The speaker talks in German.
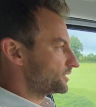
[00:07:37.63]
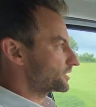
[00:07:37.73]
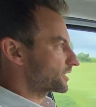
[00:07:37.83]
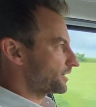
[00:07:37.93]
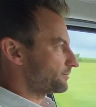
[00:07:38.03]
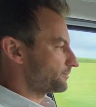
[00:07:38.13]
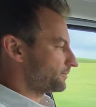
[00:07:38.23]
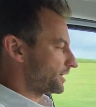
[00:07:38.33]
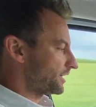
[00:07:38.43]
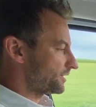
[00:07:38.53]
Ich kann
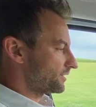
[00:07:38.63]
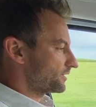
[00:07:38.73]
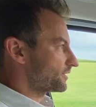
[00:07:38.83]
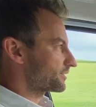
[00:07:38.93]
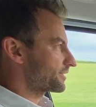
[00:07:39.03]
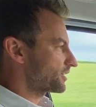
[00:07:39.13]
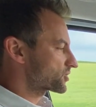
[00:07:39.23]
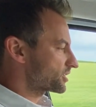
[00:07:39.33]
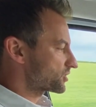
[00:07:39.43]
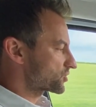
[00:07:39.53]
meinen
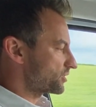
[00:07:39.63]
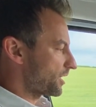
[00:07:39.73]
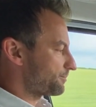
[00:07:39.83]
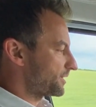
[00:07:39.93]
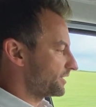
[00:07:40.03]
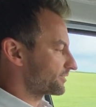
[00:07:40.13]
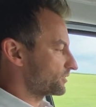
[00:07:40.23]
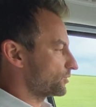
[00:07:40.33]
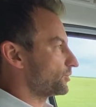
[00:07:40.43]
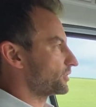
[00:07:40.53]
Tankstand schön
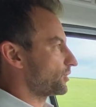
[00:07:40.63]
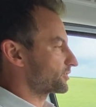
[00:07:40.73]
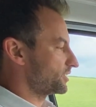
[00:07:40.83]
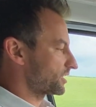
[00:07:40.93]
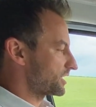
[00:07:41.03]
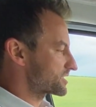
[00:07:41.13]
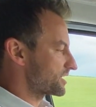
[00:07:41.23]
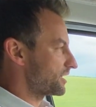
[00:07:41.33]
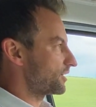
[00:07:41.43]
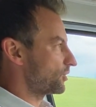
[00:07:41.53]
ablesen und auch die
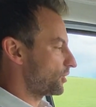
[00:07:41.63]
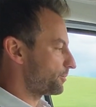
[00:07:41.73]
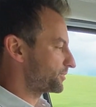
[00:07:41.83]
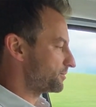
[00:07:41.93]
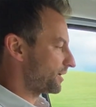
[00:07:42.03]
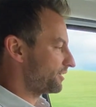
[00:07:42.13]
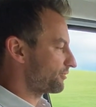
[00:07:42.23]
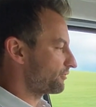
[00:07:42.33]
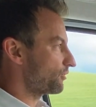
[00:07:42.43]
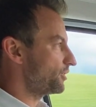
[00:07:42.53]
Drehzahl optimal
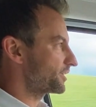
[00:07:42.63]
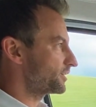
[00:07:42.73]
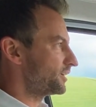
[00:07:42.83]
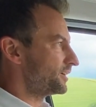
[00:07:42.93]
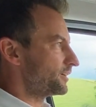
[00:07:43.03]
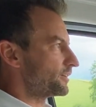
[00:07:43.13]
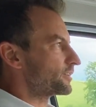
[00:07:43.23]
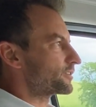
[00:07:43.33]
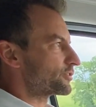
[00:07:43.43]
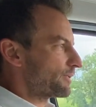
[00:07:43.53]
verfolgen.
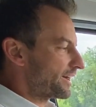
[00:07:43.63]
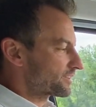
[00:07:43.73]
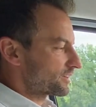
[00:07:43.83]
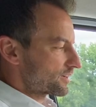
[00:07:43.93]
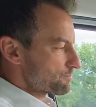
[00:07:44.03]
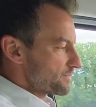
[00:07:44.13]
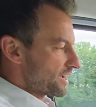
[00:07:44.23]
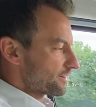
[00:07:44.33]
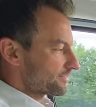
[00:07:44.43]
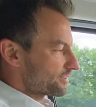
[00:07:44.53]
Des Weiteren gibt mir
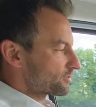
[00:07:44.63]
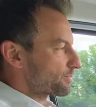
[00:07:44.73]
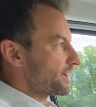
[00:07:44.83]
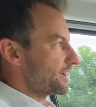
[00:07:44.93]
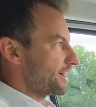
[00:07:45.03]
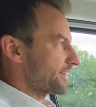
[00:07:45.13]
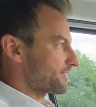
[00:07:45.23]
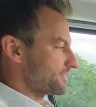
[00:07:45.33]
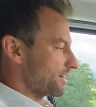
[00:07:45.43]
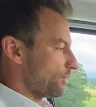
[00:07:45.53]
ja das Display
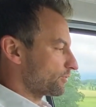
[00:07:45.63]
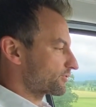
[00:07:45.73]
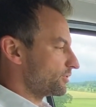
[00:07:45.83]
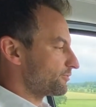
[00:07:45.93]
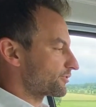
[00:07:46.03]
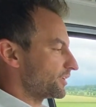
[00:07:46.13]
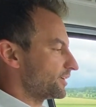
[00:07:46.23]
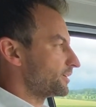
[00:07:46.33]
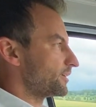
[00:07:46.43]
etliche Auskünfte